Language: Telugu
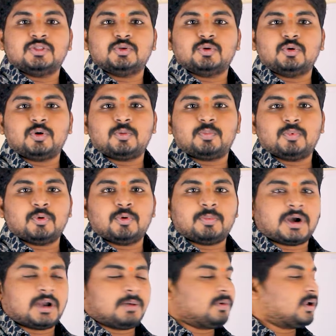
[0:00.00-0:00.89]
తూర్పు
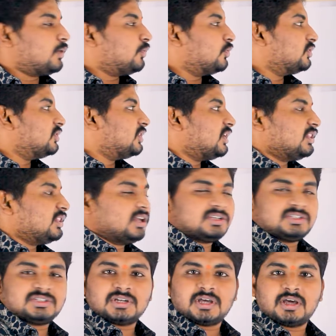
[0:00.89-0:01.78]
పడమర ఉత్తర
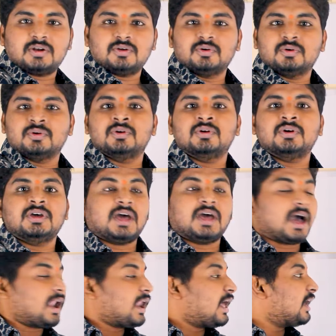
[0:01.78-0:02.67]
దక్షిణాలు
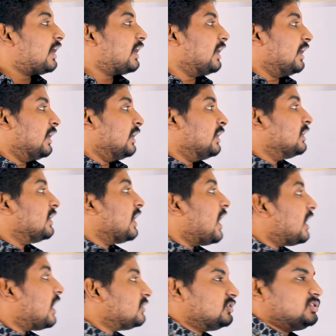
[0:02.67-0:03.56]
అలాగే
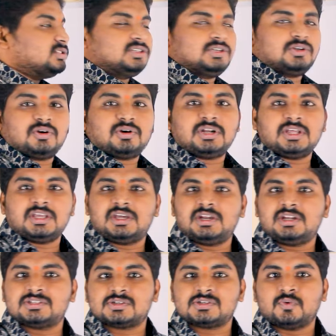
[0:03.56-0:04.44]
నార్త్ జీరో
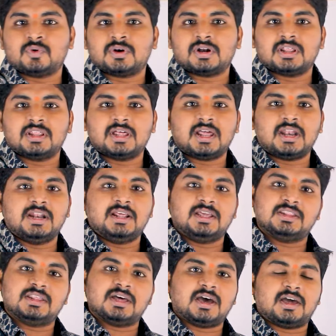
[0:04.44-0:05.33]
డిగ్రీస్కి ఉన్నదా
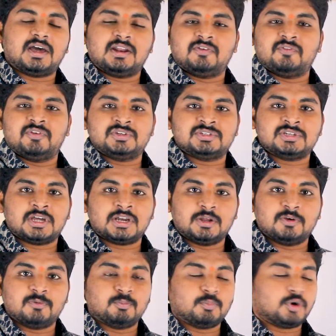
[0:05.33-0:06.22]
లేదా అనే
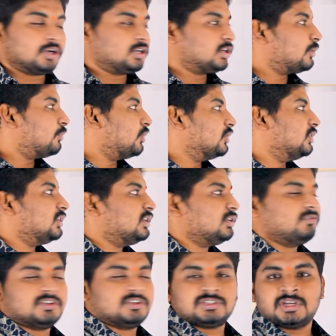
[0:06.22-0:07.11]
విషయాన్ని మొట్టమొదటి
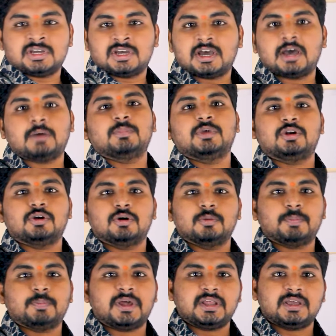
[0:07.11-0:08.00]
విషయంగా మీరు
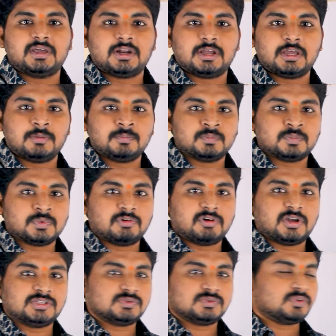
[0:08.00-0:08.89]

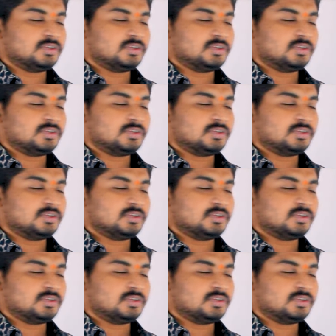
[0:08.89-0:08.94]
పరిగ్రహింపవలసి